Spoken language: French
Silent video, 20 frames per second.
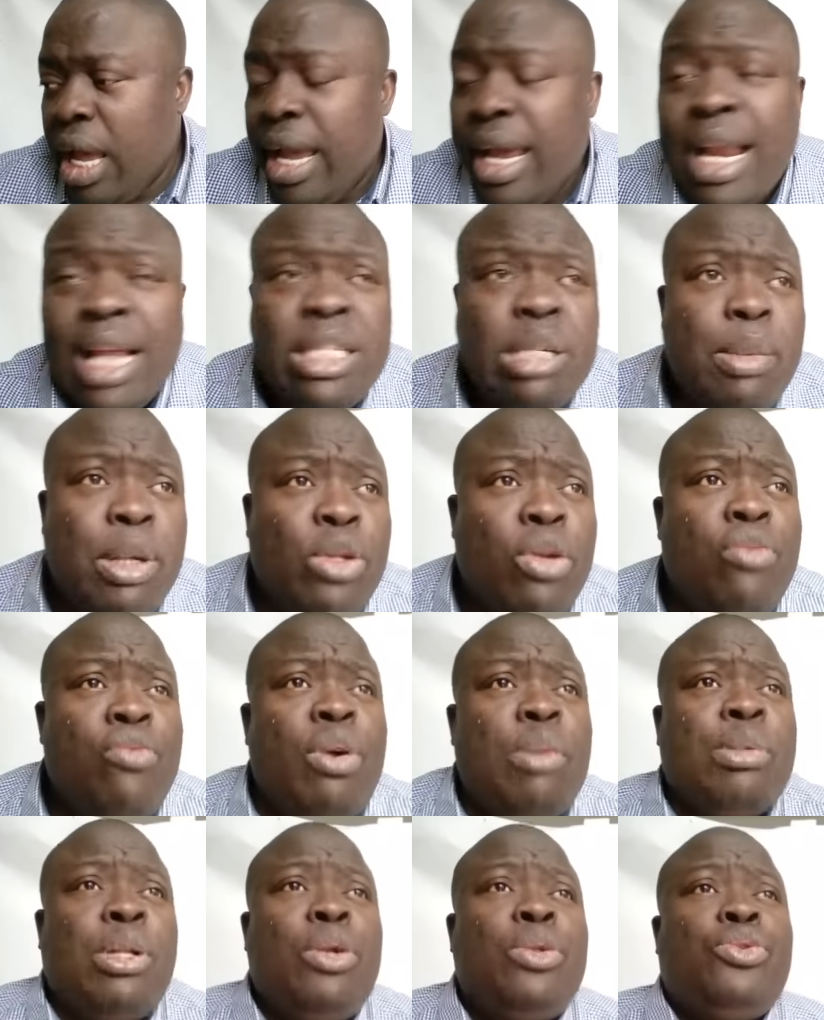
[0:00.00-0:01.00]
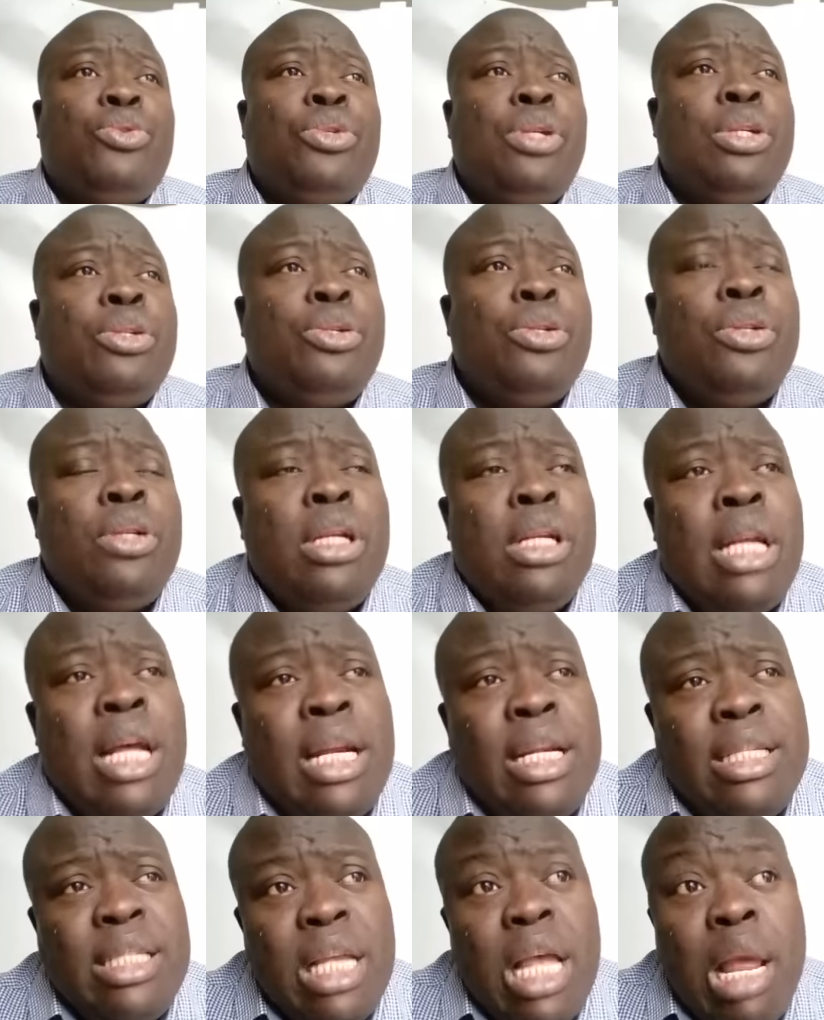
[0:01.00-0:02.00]
Et là, ce matin, on voit dans le sujet du
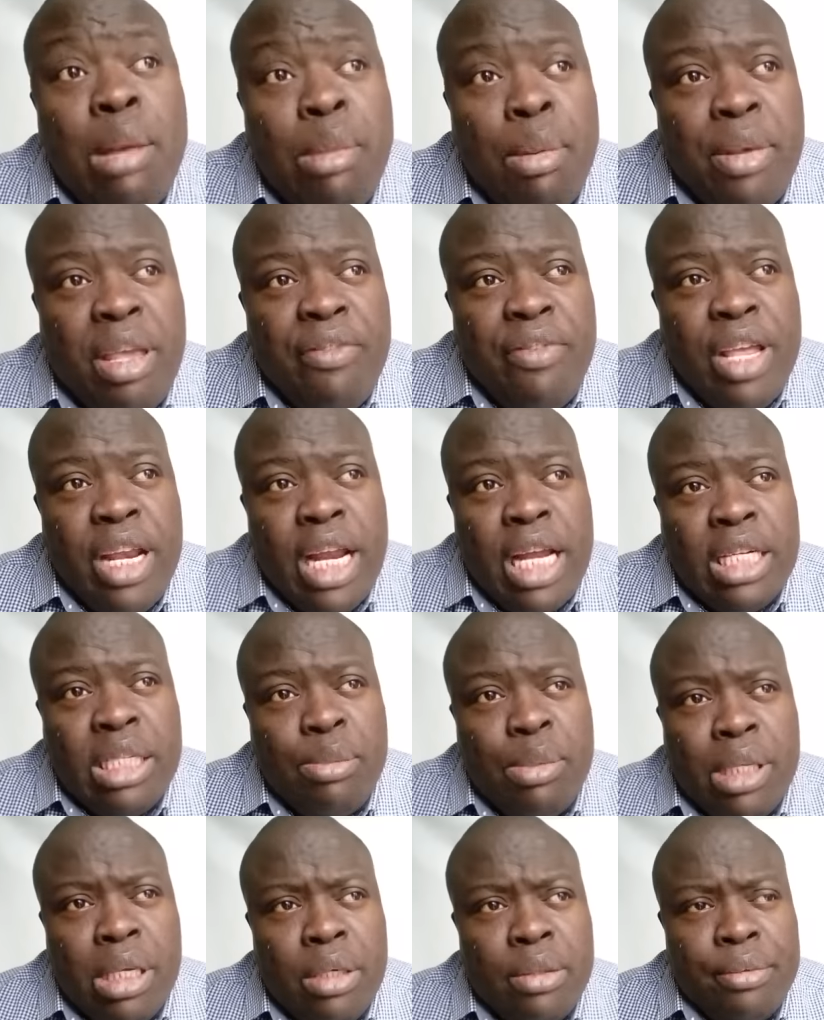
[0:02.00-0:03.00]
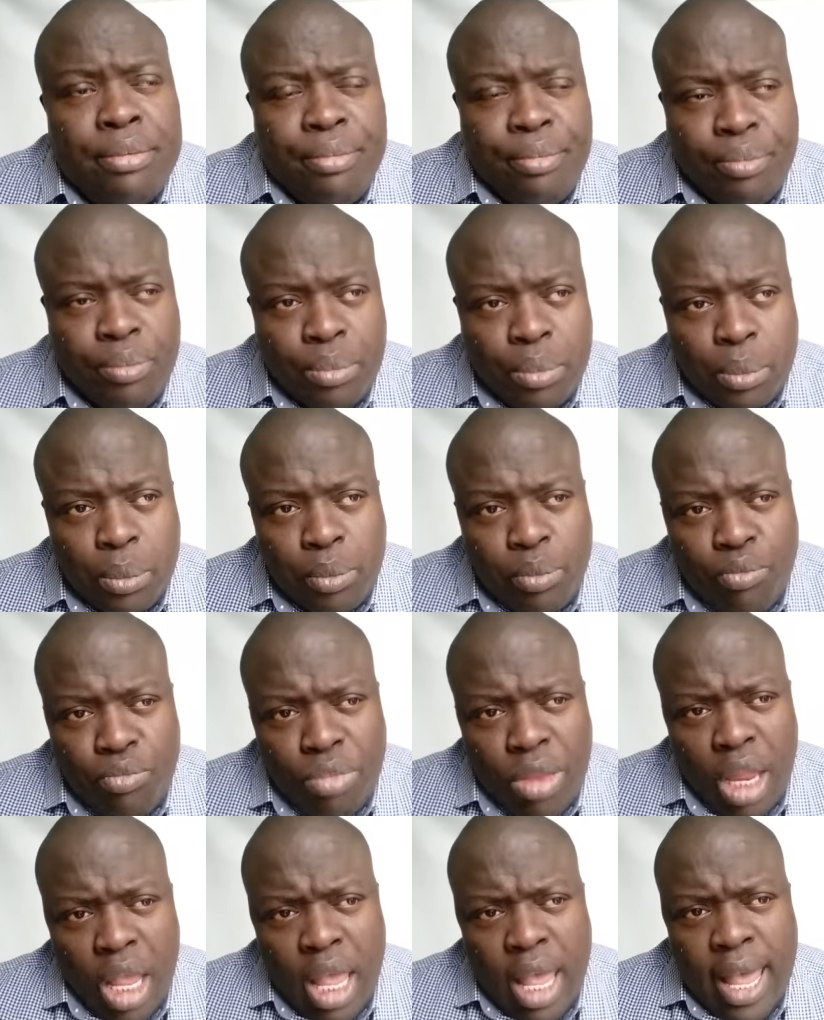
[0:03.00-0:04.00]
la recette elle-même qui vient réagir maintenant.
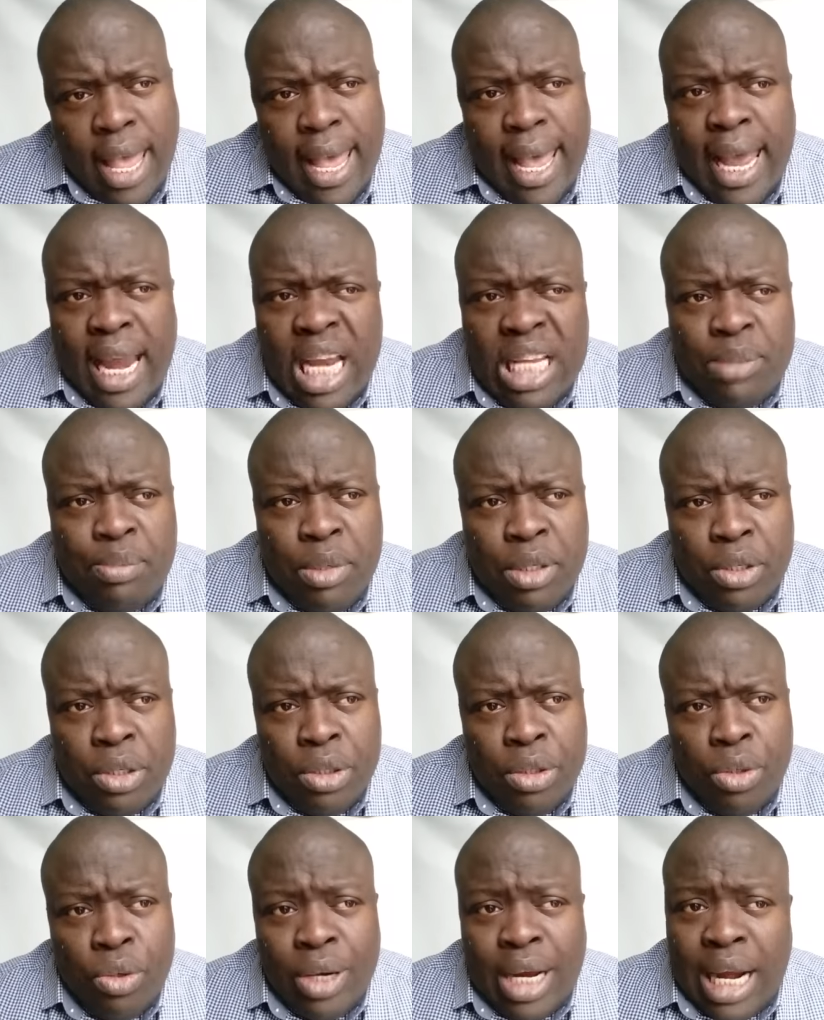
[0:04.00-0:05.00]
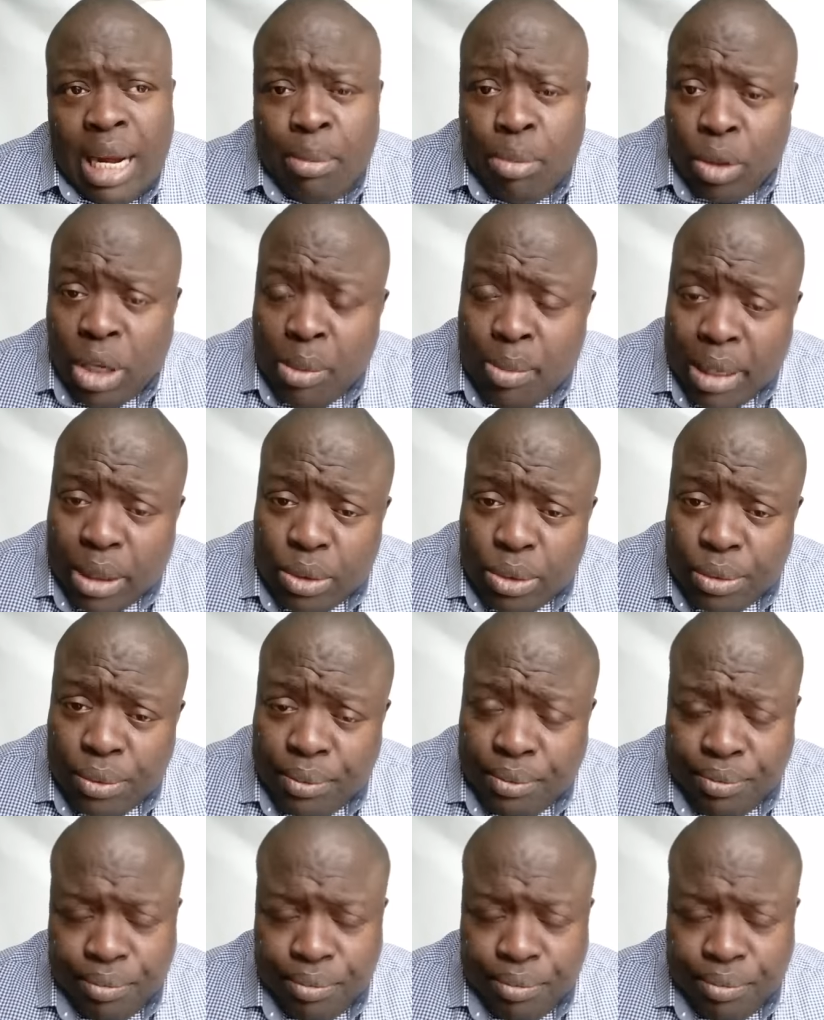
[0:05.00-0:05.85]
Elle explique que le gars l'a bloqué partout.